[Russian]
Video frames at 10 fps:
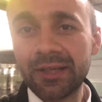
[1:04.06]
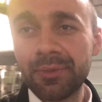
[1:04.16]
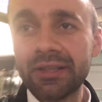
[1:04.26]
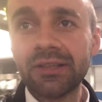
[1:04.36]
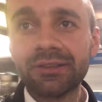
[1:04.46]

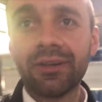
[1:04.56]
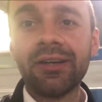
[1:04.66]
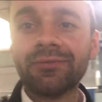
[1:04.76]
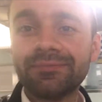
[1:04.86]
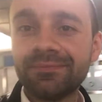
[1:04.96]
терминал
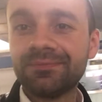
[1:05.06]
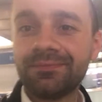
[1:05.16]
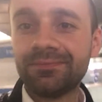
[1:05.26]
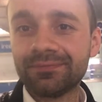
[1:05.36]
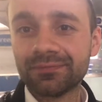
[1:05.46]
2.
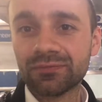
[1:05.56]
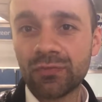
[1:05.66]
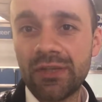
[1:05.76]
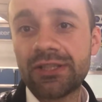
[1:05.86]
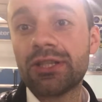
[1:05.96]

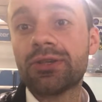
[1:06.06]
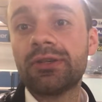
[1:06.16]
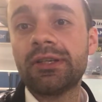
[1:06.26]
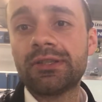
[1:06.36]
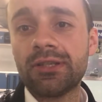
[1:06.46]
Есть
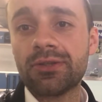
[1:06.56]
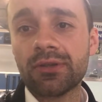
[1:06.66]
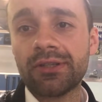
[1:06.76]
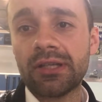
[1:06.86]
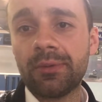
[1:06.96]
еще, есть
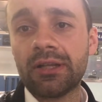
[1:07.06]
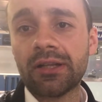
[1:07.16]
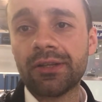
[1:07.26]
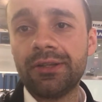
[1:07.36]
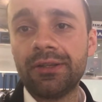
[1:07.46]
еще
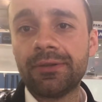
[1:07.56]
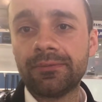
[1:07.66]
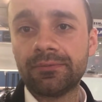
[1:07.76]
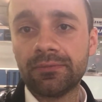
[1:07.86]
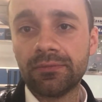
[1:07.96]
терминал 1.
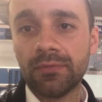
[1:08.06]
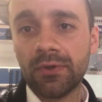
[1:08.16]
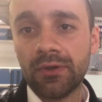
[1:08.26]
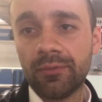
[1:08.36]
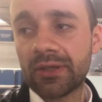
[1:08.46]

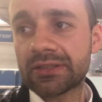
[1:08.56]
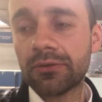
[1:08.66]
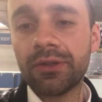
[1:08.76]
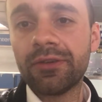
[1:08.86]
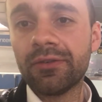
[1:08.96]
В
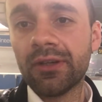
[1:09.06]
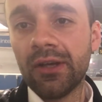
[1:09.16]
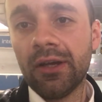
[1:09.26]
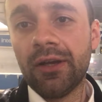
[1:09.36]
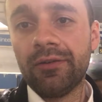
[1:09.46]
Барселоне,
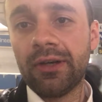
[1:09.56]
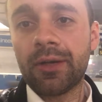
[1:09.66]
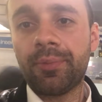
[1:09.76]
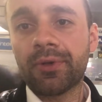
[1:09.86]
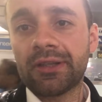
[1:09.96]
в
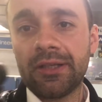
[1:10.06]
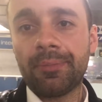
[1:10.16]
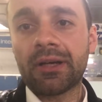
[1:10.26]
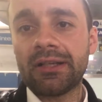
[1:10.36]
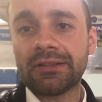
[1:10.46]
аэропорте
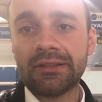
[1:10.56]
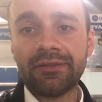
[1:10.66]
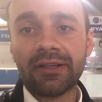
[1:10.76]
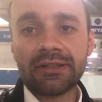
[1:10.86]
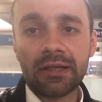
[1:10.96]
Прат,
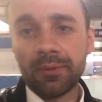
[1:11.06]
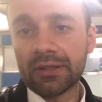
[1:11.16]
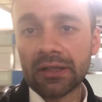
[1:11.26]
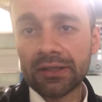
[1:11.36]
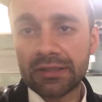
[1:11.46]
два
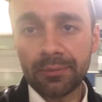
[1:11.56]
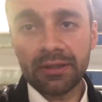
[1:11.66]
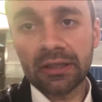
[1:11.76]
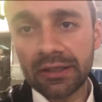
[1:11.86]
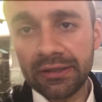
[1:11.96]
терминала.
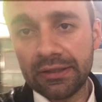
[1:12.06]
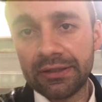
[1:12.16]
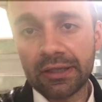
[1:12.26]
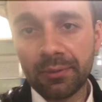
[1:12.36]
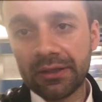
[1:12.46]
Терминал 1
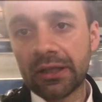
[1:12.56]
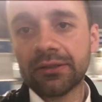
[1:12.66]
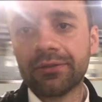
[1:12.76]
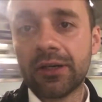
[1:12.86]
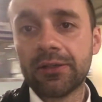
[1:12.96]
и
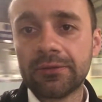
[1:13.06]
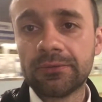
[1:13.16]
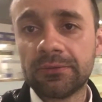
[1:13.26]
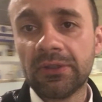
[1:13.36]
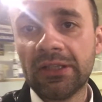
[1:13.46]
терминал 2.
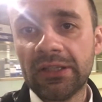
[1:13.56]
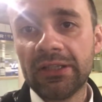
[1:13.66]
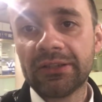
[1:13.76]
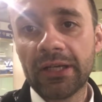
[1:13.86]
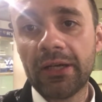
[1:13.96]

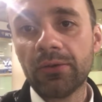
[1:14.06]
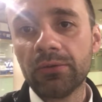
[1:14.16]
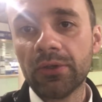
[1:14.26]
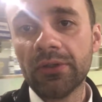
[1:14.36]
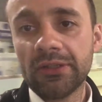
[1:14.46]

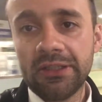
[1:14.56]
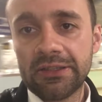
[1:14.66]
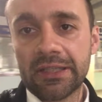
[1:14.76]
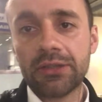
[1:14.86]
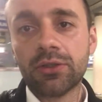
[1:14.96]
Т1 и
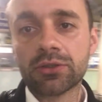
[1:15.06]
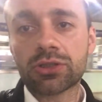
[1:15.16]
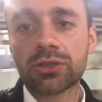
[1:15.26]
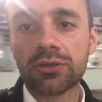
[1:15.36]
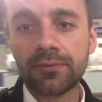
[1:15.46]
Т2.
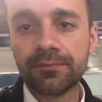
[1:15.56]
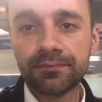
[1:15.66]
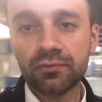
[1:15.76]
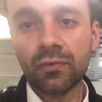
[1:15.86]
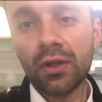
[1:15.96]

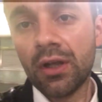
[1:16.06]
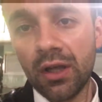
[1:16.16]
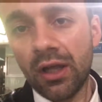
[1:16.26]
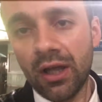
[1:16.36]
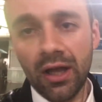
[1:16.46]

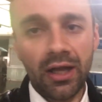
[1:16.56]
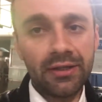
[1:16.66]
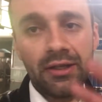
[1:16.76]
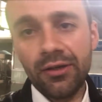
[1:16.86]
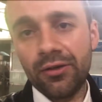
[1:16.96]

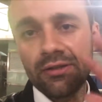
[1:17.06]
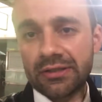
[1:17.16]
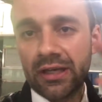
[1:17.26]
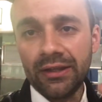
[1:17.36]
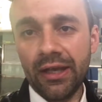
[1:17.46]

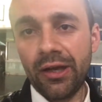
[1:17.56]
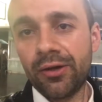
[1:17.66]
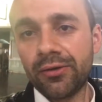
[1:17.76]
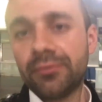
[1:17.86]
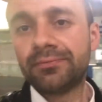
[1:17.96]
Адиос,
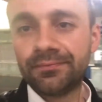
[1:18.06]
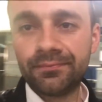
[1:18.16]
адео.